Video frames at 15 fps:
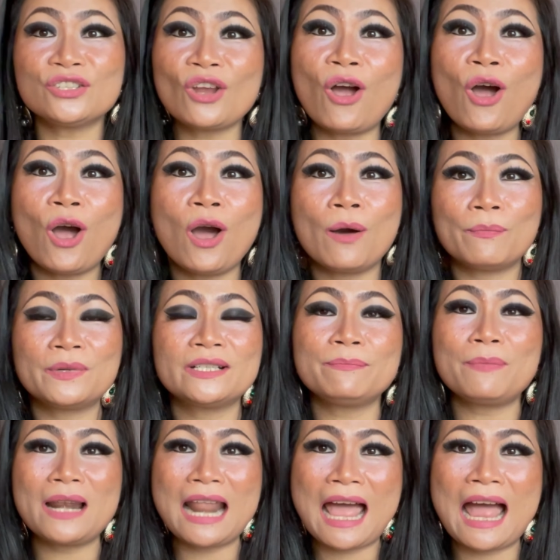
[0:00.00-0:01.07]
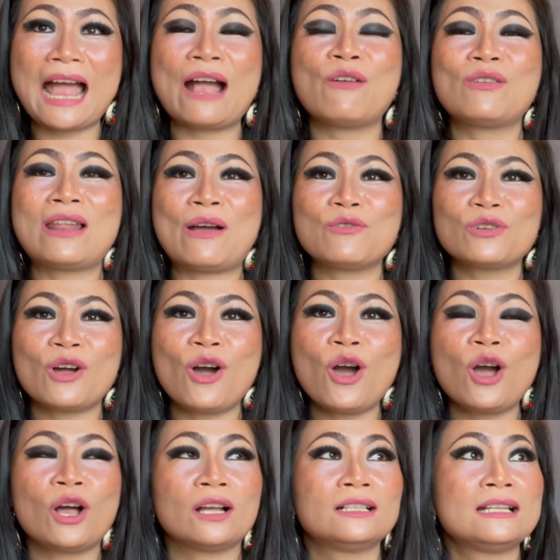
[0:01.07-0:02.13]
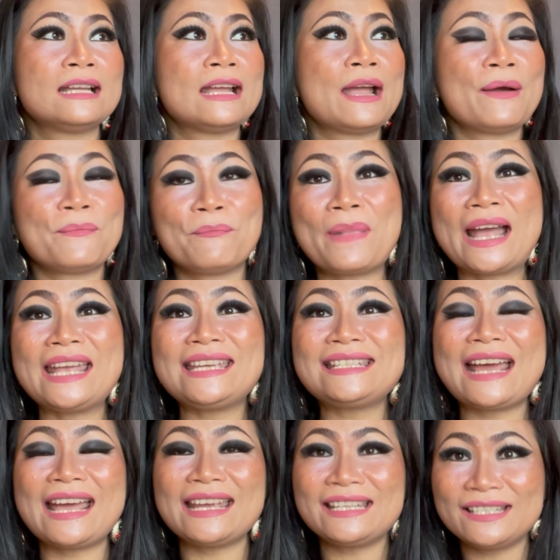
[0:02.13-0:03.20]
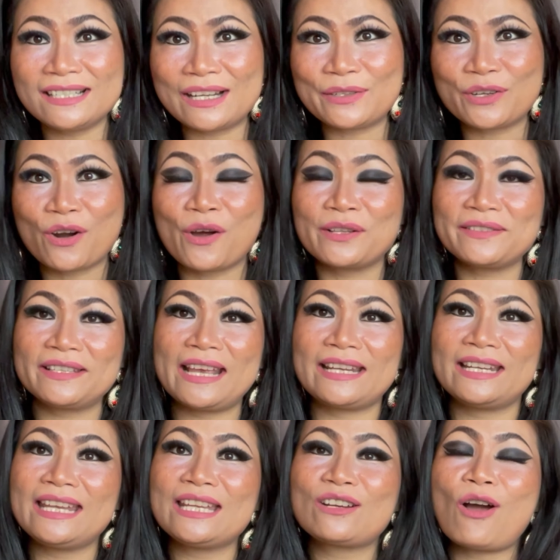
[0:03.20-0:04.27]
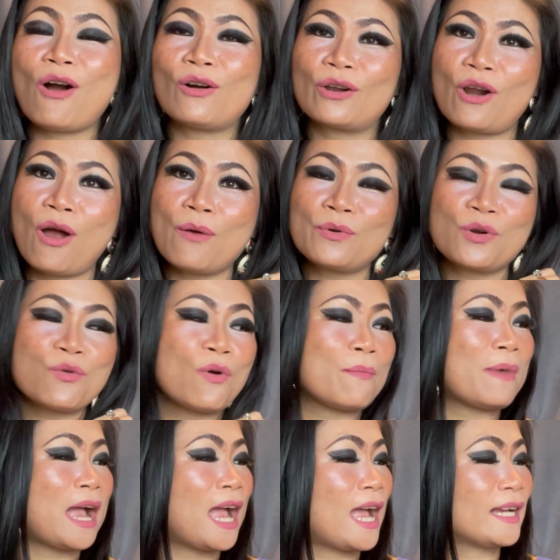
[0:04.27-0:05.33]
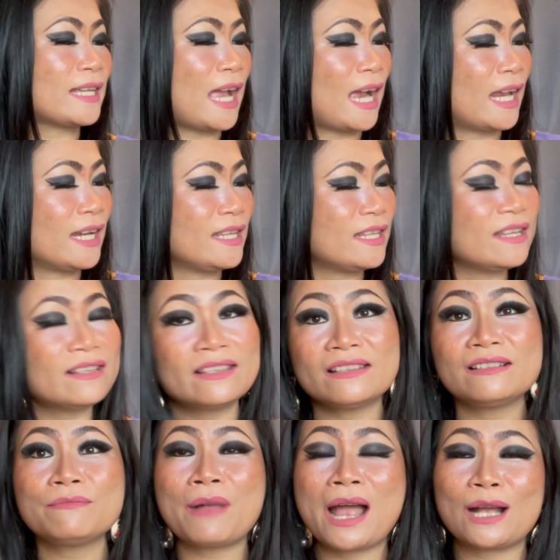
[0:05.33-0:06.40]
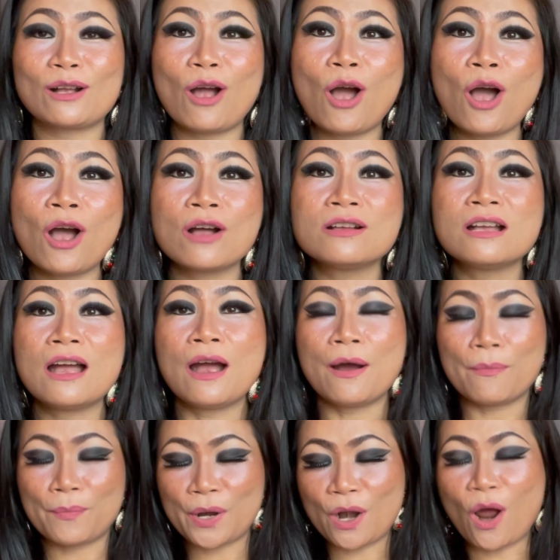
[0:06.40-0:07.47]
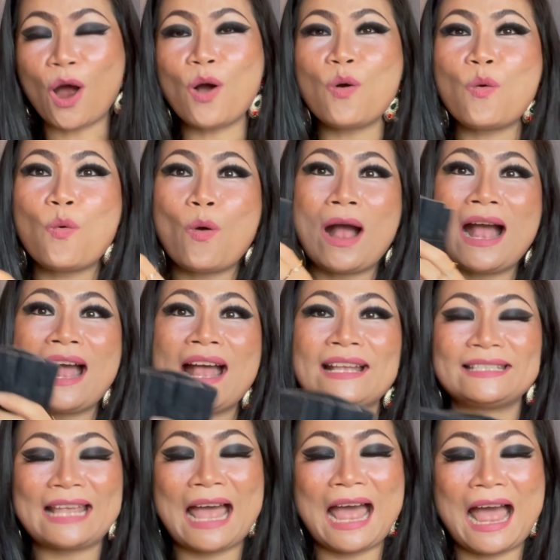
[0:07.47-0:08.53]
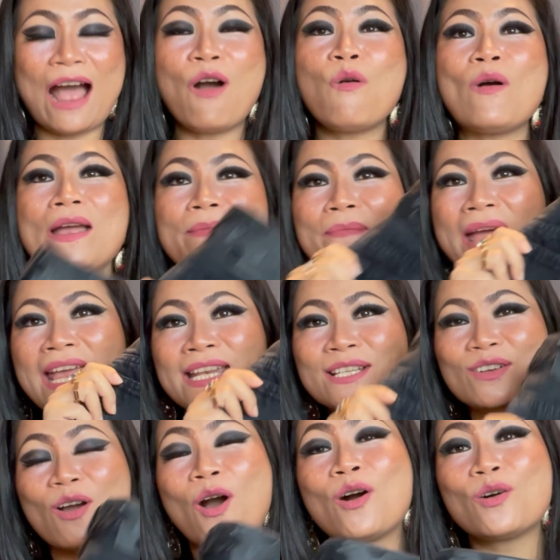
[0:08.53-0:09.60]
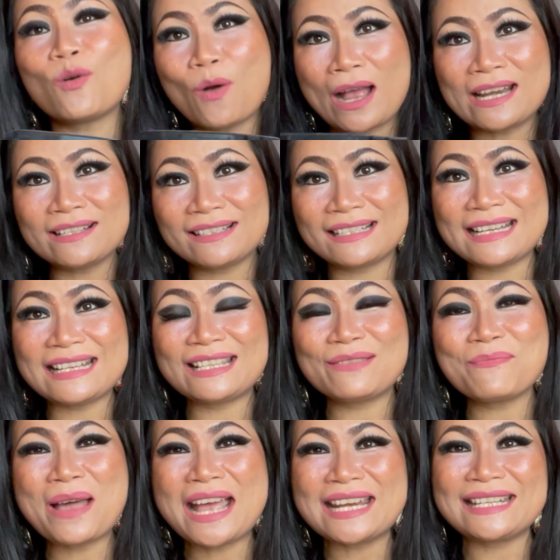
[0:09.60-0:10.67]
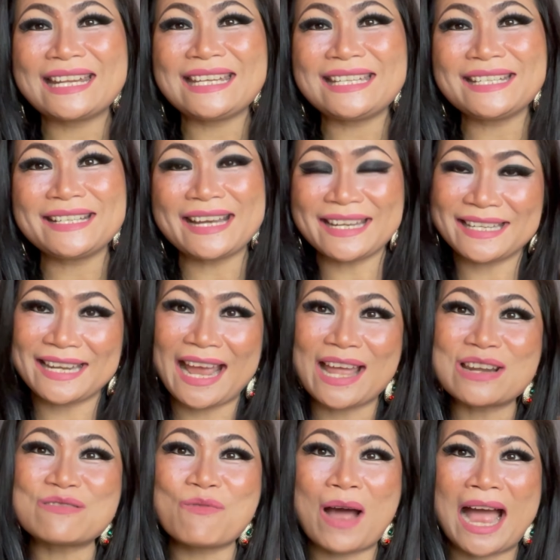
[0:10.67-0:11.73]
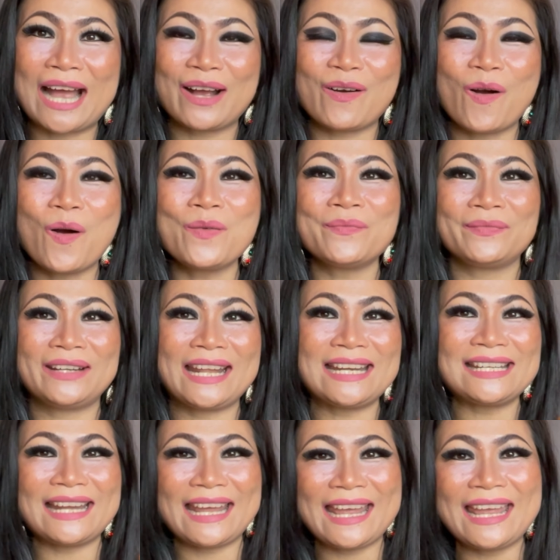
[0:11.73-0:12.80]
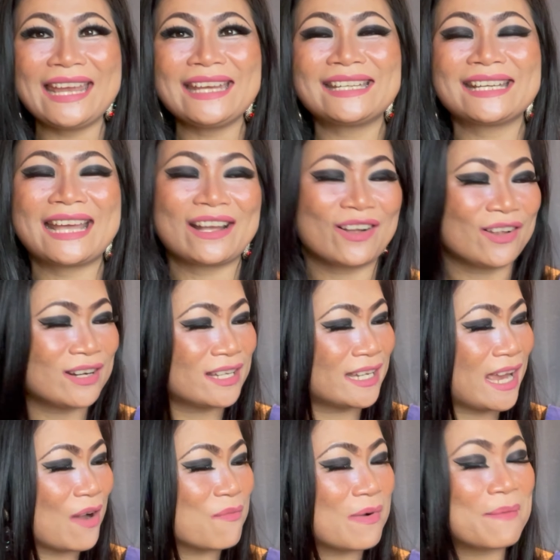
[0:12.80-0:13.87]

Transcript: ชอบหรือเปล่าแล้วก็ไม่ได้เดือดร้อนเศรษฐกิจของครอบครัวมาก อย่างอันนี้ที่ซื้อมาก็เพราะว่าจะเอาไว้เป็นของขวัญคริสต์มาสในเดือนธันวาคมนั่นเองนะคะก็เลยเอา